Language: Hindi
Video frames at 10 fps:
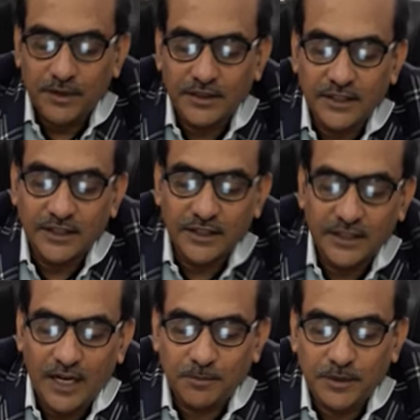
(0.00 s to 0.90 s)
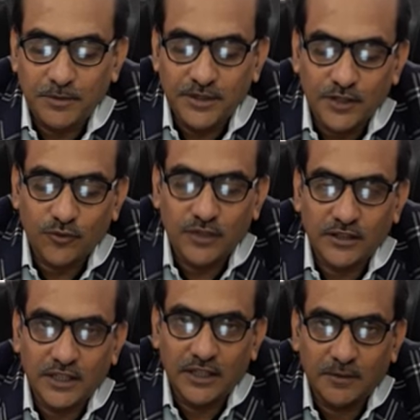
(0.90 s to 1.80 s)
कैंडिडेट के लिए यहाँ पे इमीडिएट हो
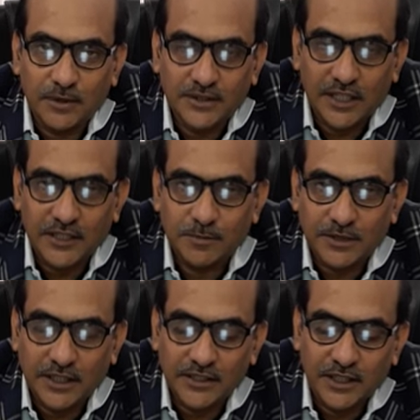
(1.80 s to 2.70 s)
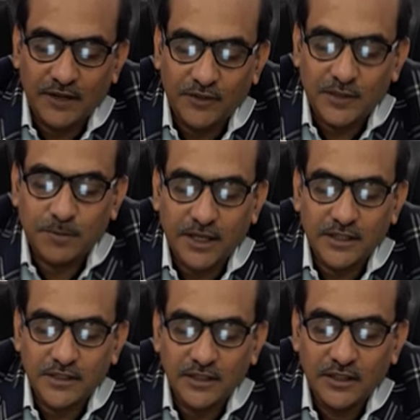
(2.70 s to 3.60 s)
सकता है लगभग चालीस पैंतालीस का एवरेज पैकेज
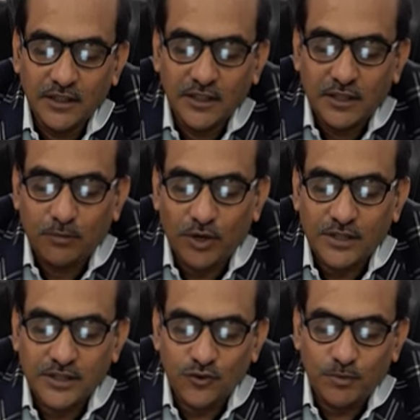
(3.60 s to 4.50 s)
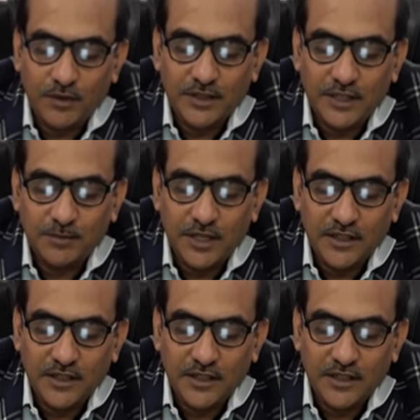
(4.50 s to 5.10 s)
है प्रोडक्शन सुपरवाइजर भी यहाँ